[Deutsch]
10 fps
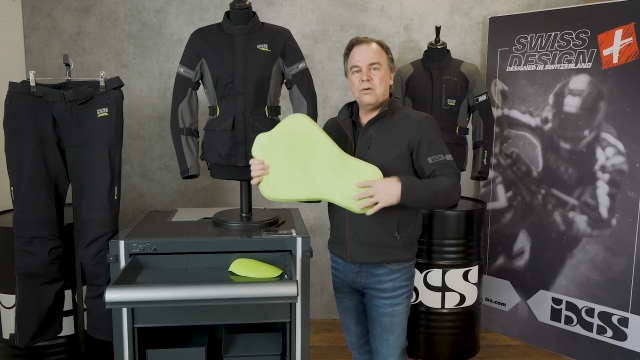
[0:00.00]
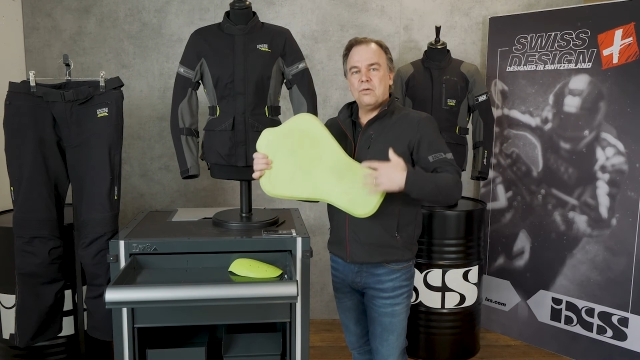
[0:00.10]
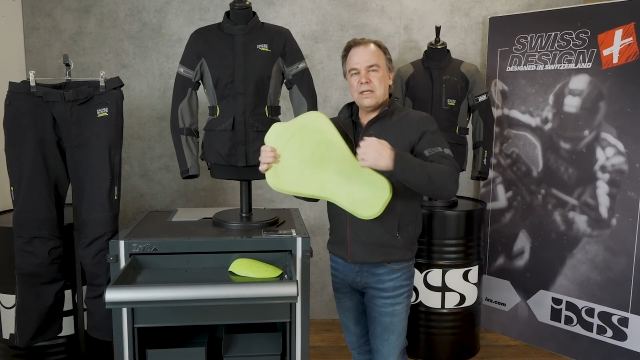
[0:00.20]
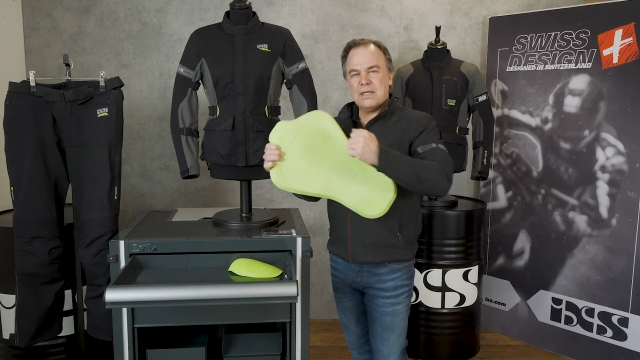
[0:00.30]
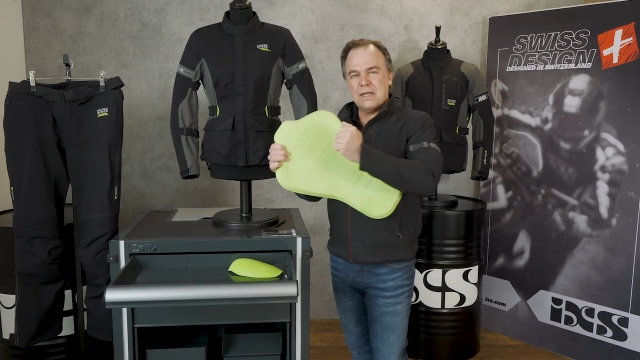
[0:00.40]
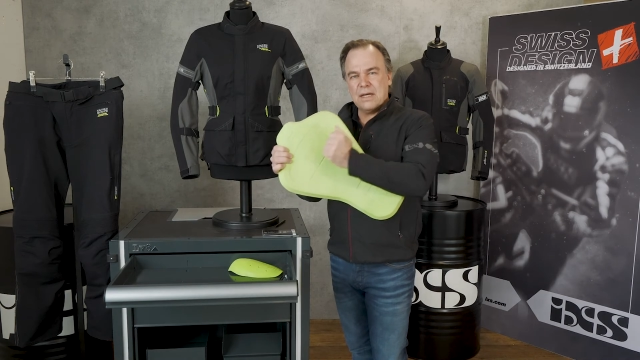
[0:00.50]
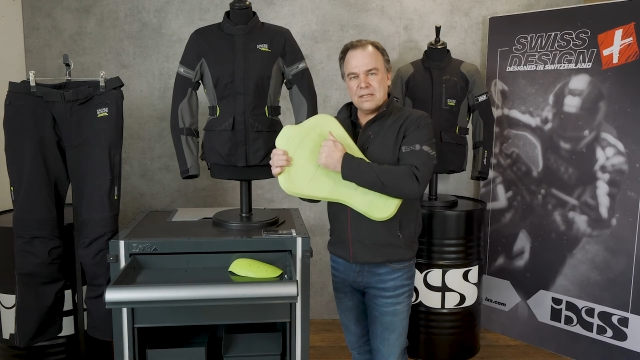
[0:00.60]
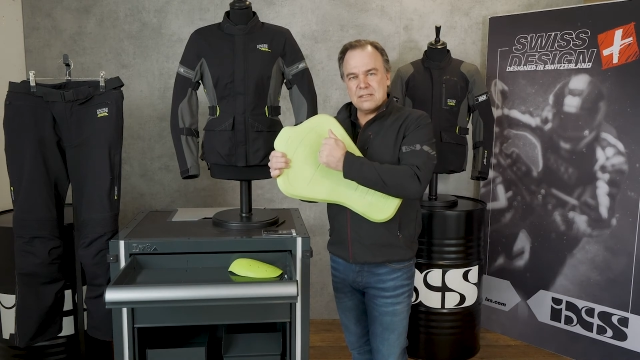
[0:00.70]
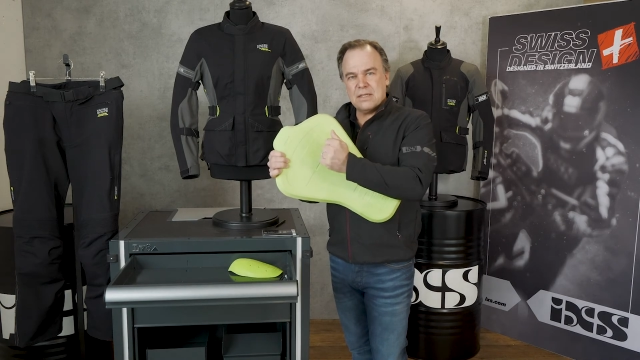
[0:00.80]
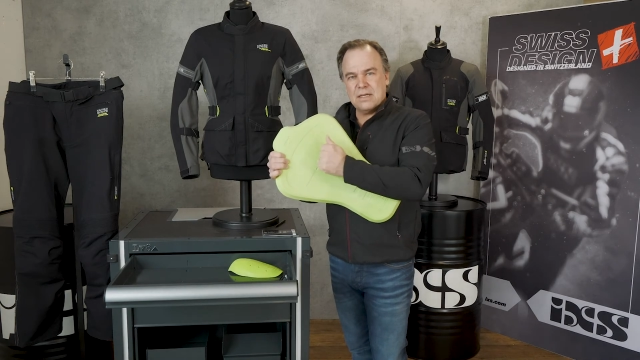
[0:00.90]
und hat
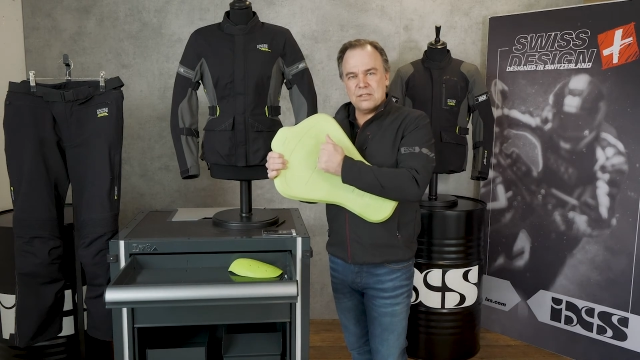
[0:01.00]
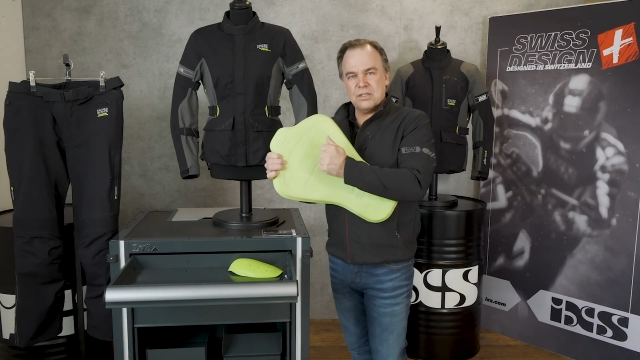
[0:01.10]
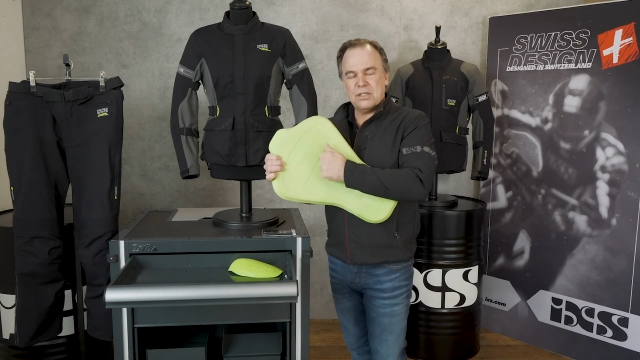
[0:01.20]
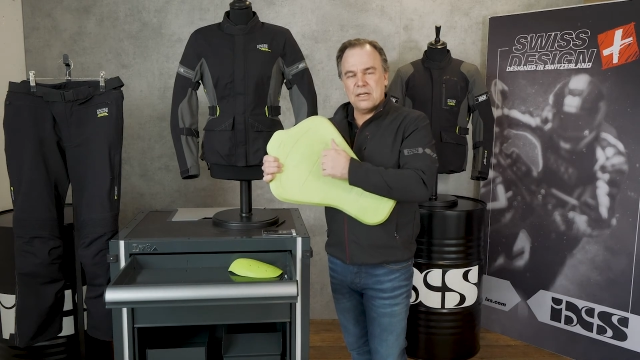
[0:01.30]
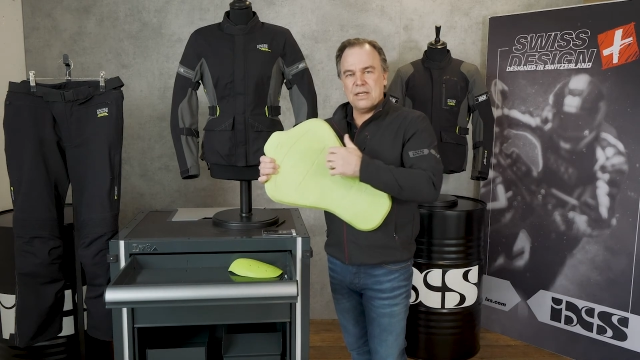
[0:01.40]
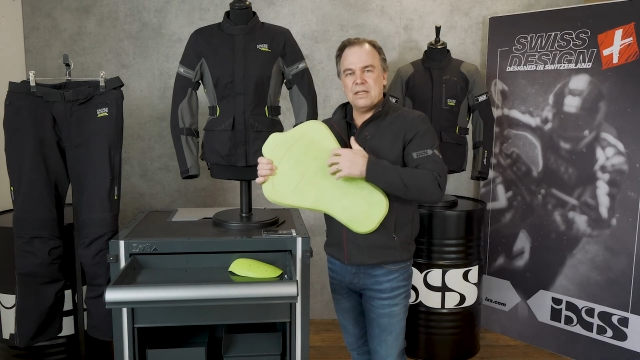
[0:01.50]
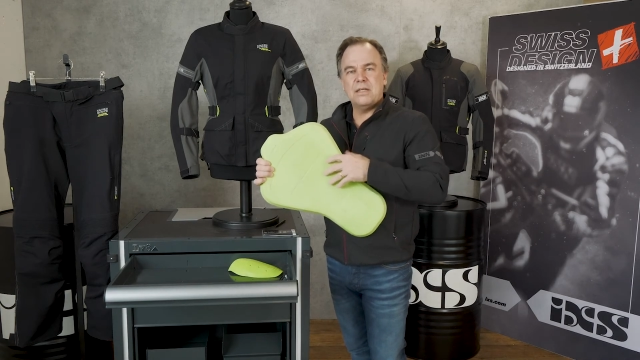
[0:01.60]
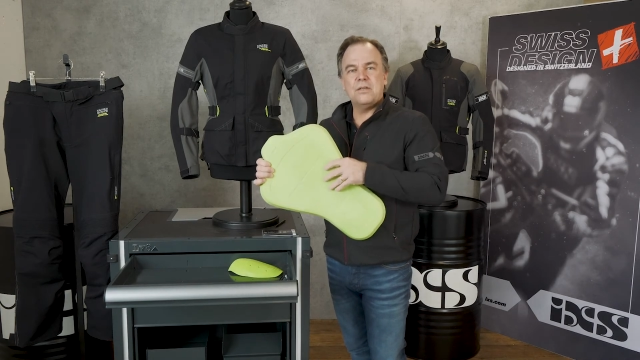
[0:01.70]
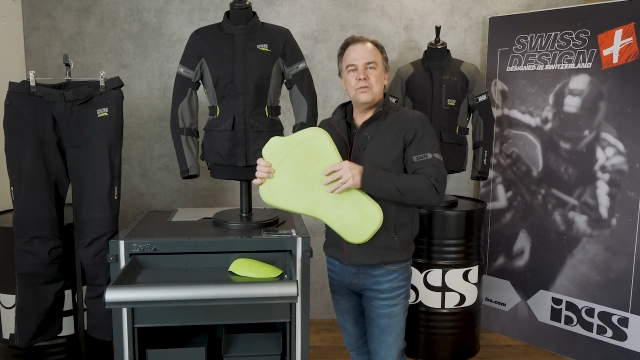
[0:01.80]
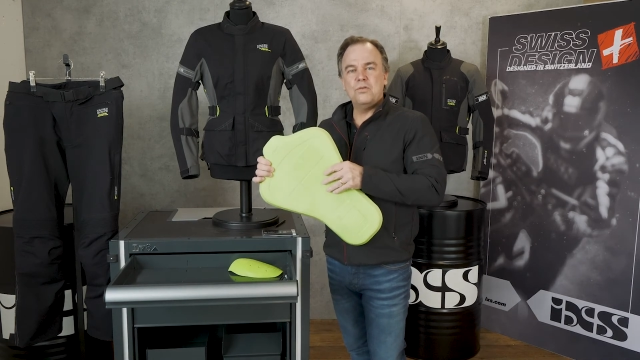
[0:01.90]
gleichzeitig
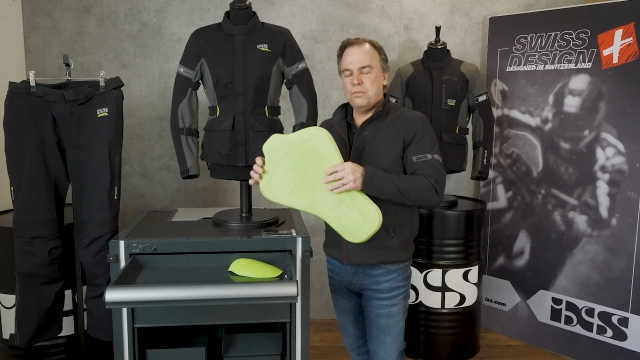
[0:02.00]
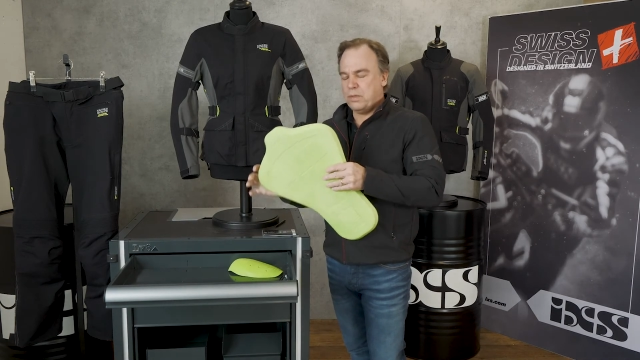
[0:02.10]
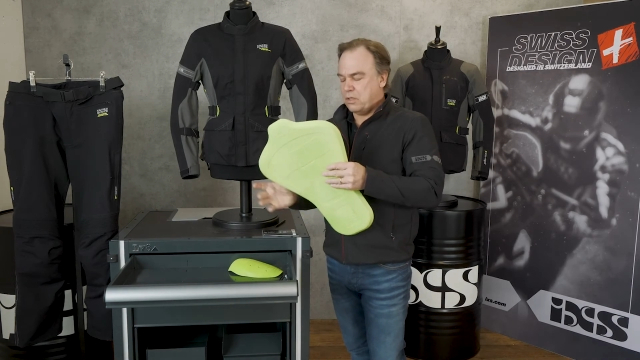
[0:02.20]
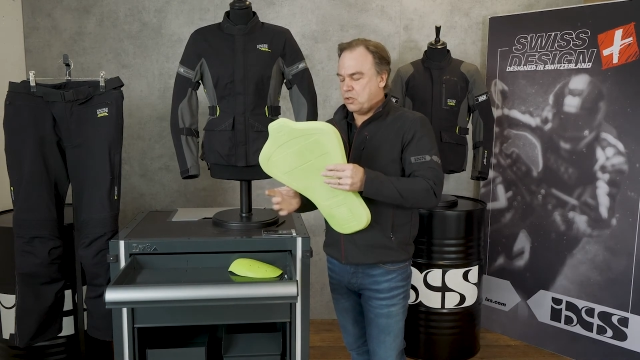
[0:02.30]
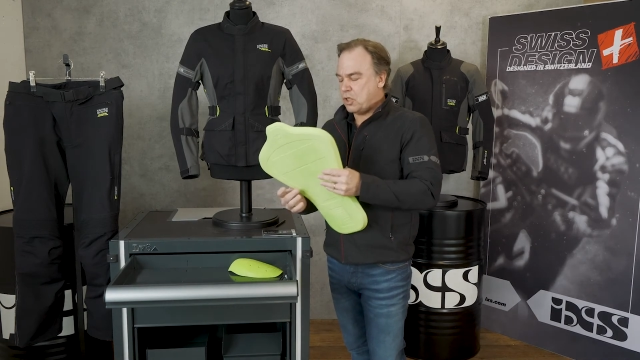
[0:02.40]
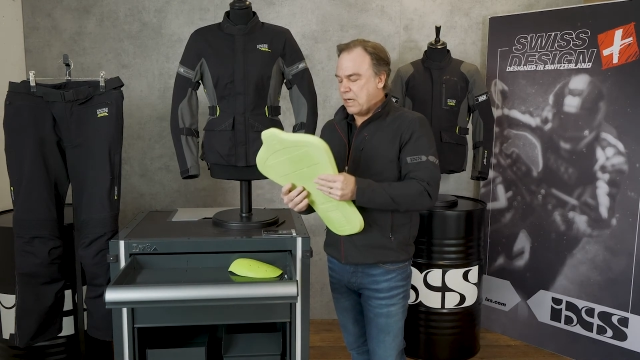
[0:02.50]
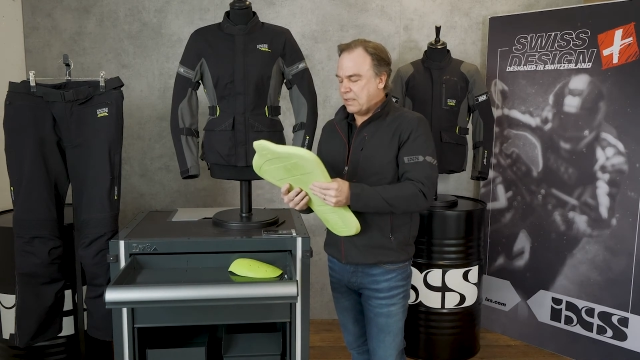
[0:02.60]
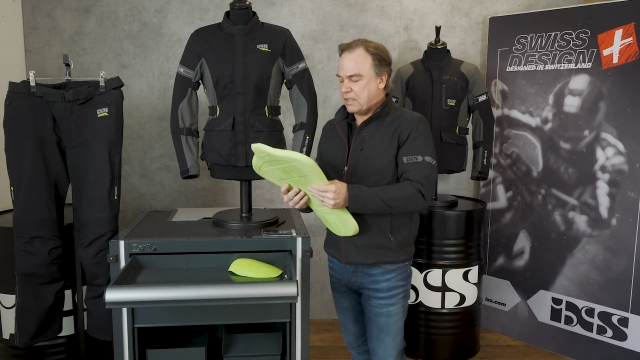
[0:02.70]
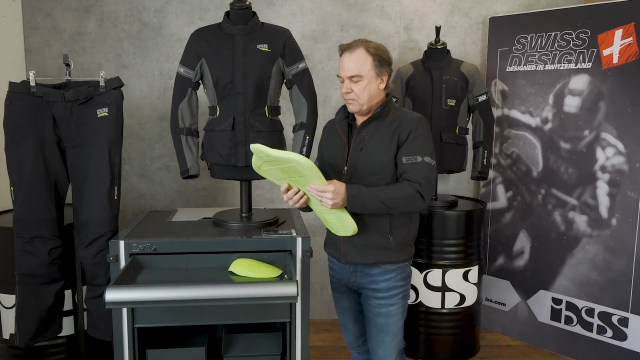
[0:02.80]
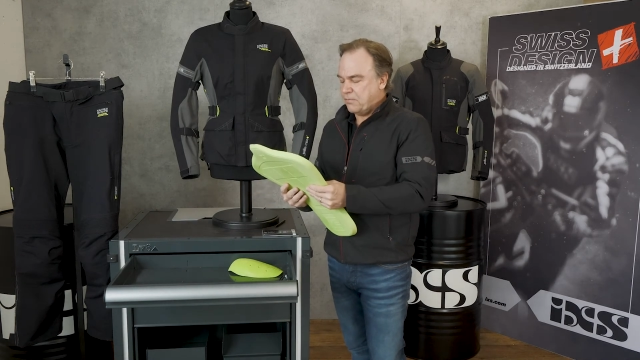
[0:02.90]
eine super
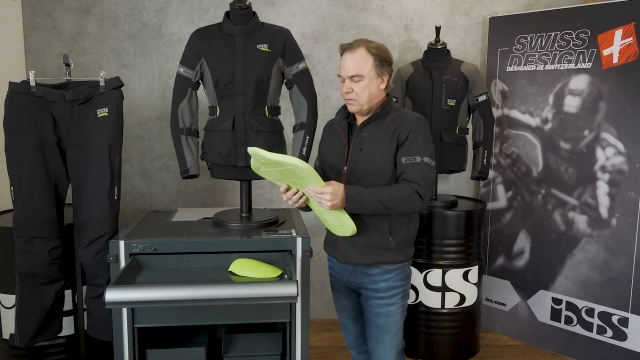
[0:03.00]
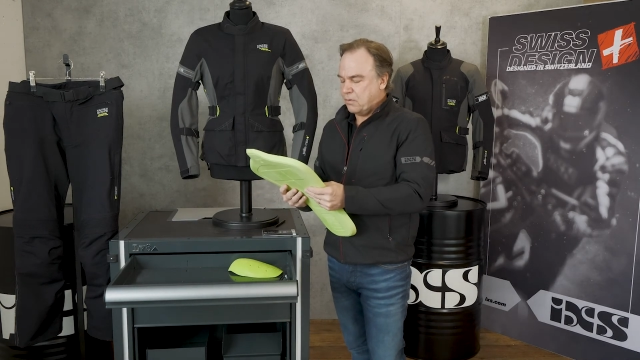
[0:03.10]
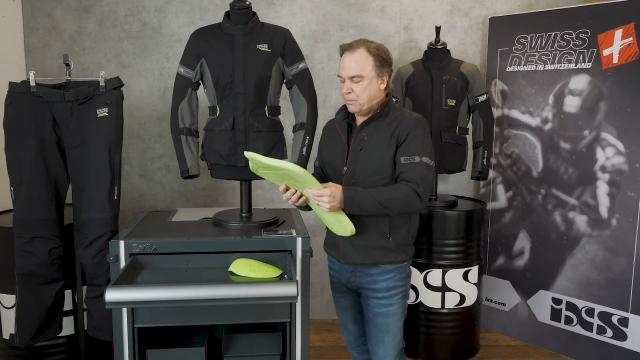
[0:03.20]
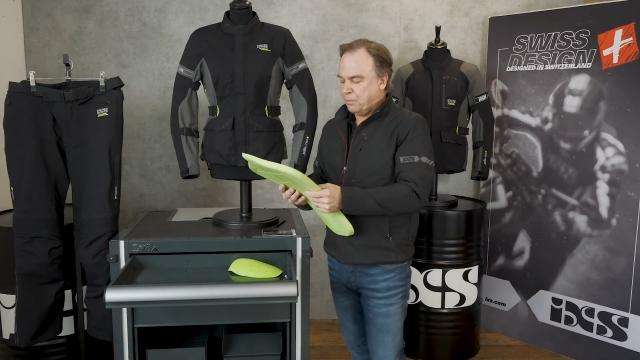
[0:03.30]
Schlagdämpfung.